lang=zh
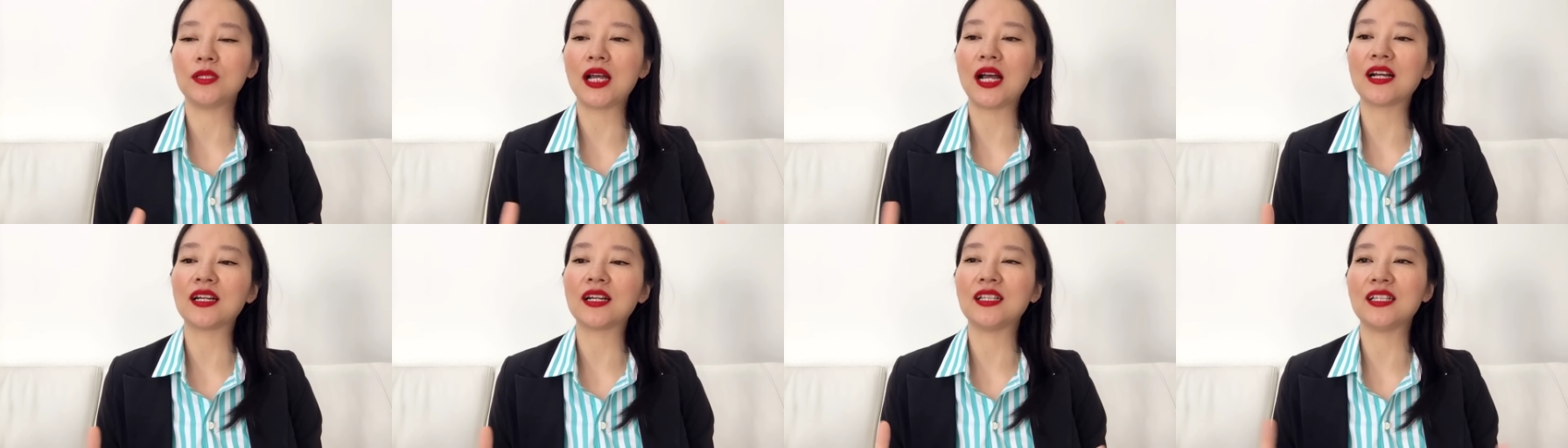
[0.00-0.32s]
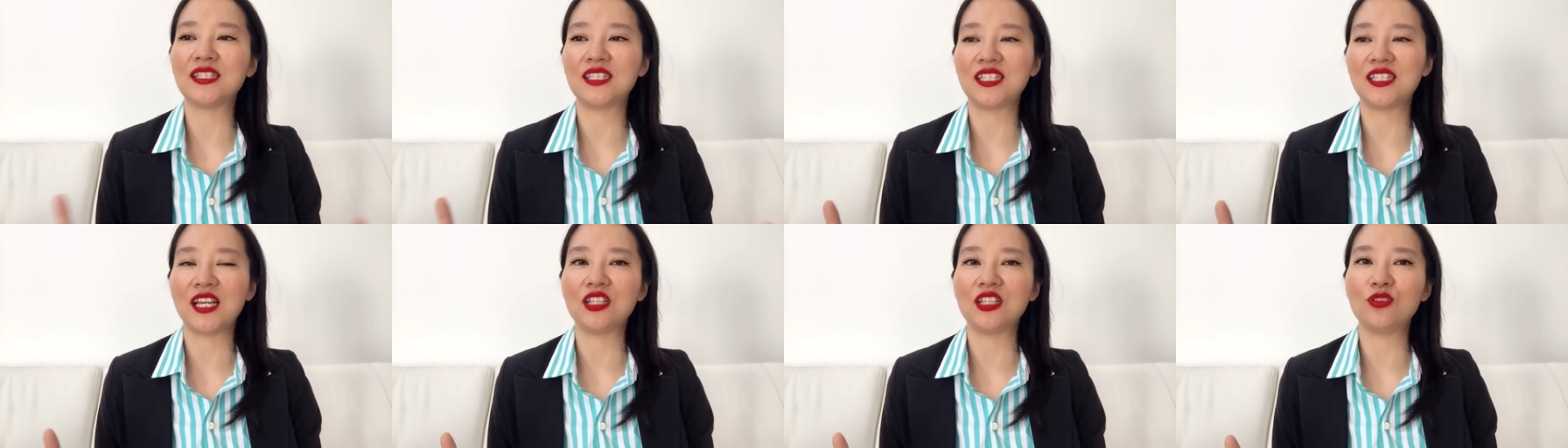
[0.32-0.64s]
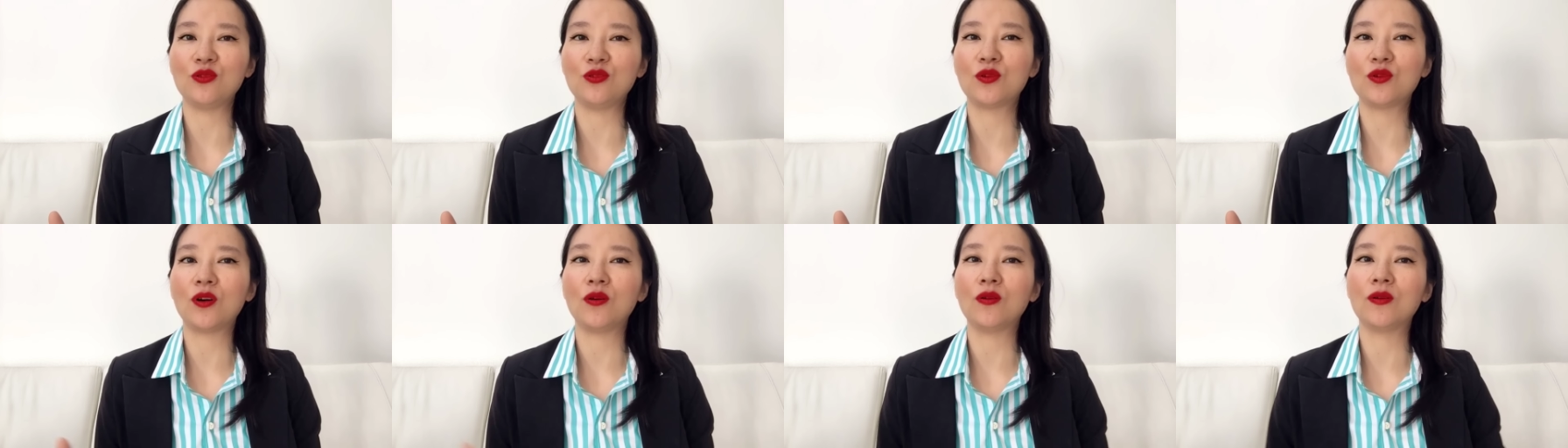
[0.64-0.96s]
他可能钱
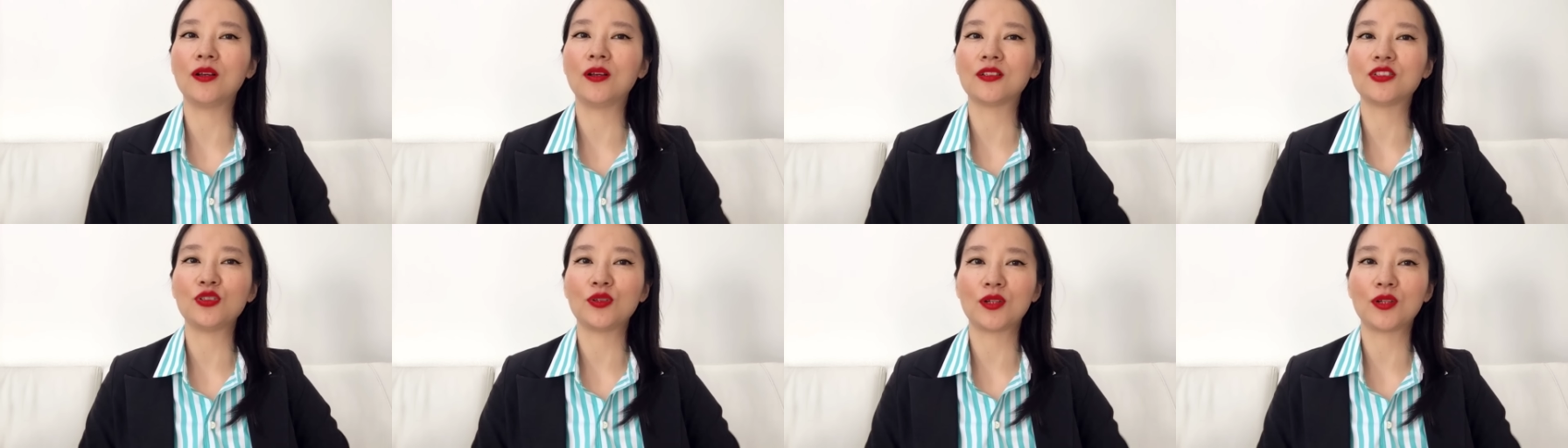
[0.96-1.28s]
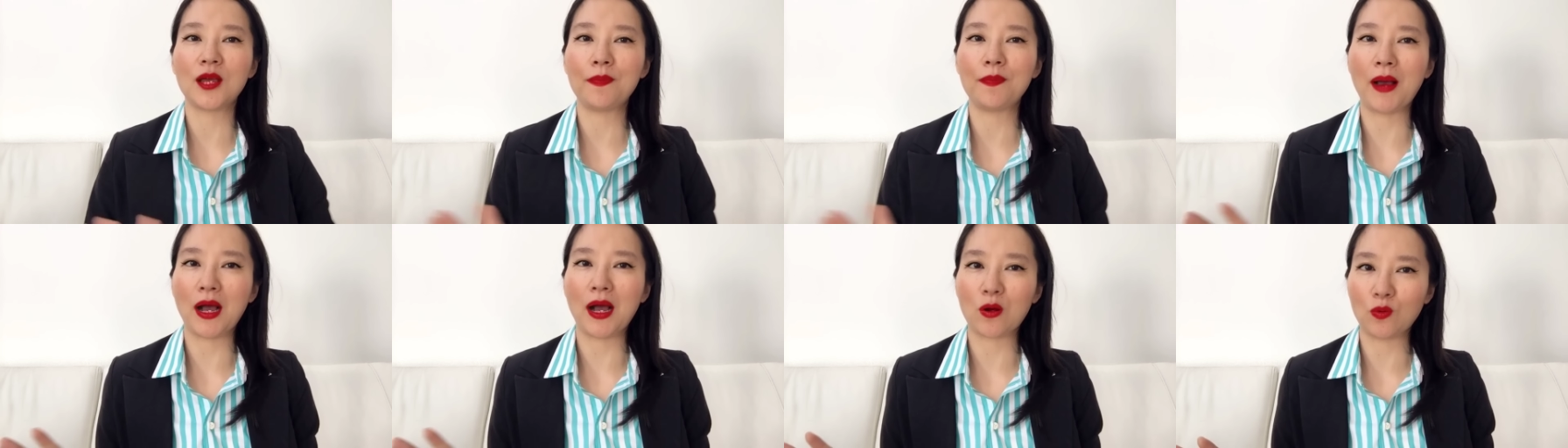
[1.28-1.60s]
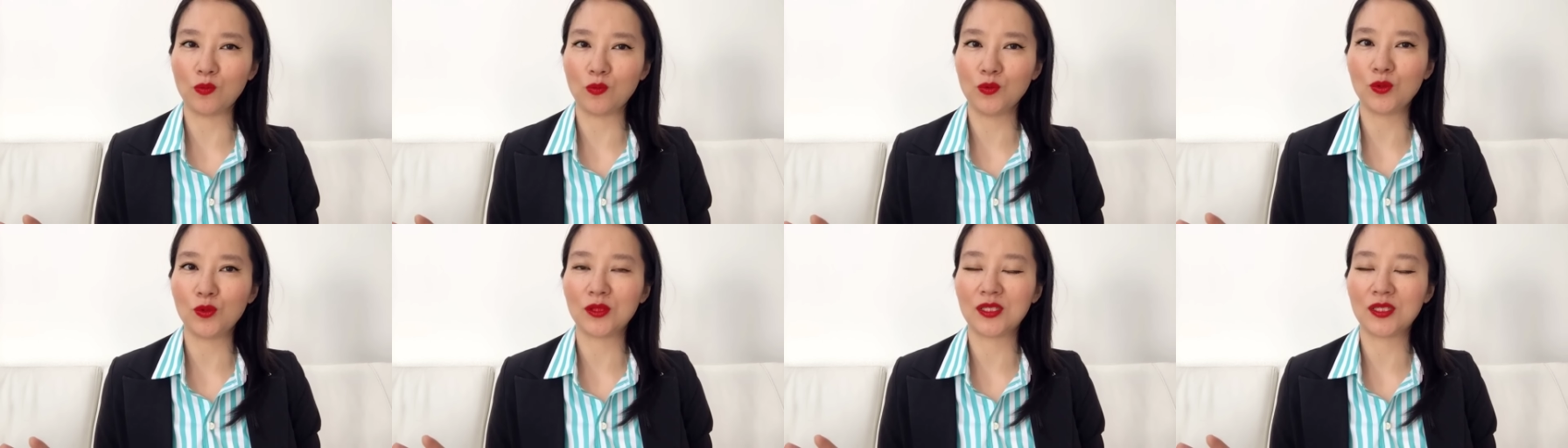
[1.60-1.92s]
就够了，就可以把
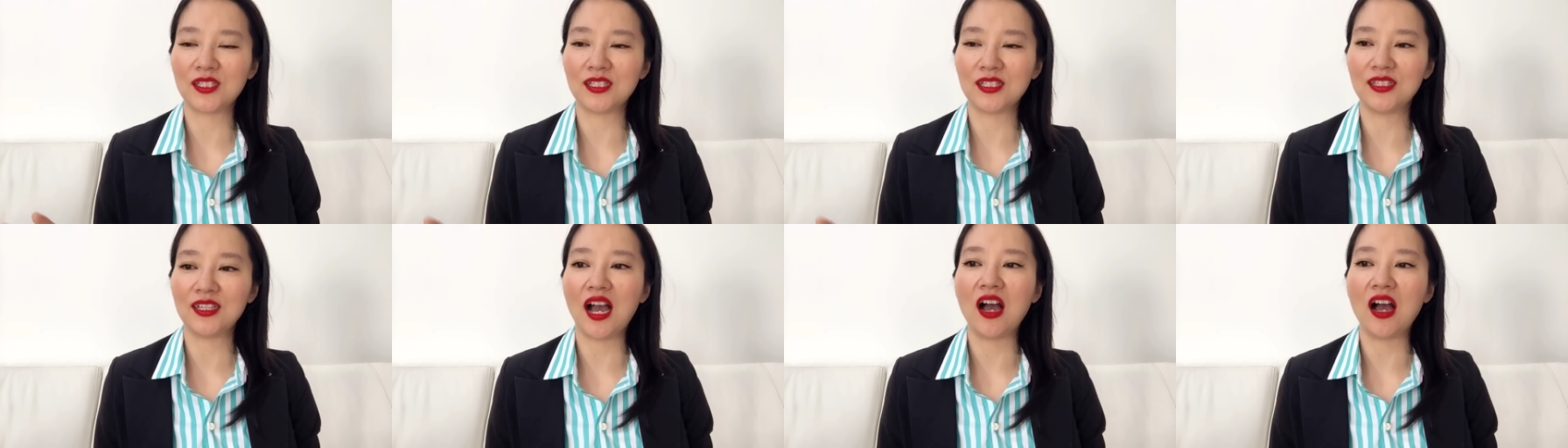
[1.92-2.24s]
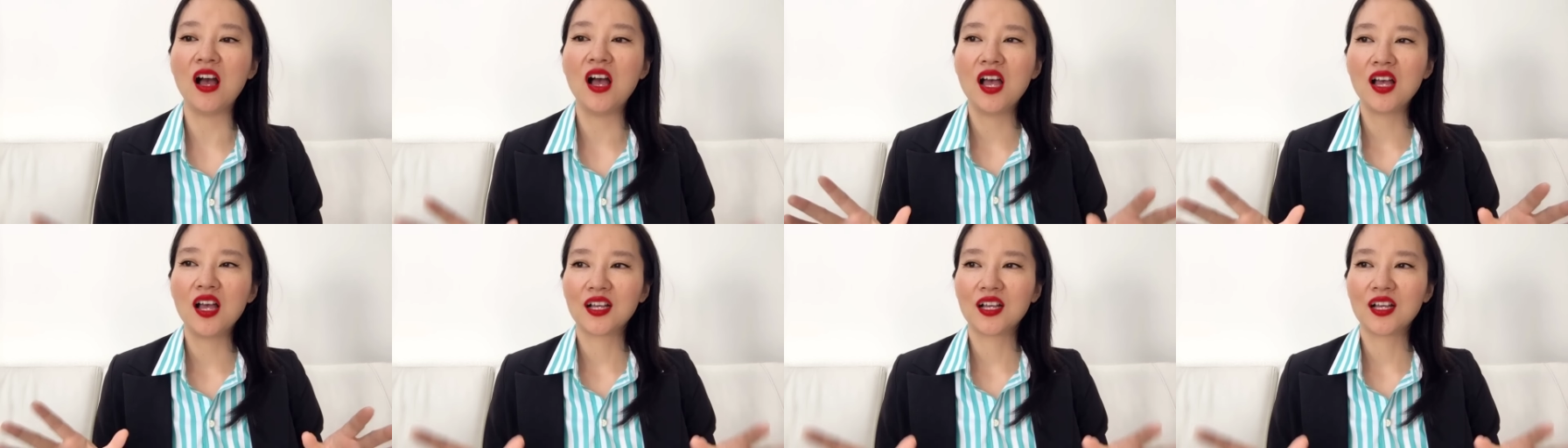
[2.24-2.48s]
工作辞掉。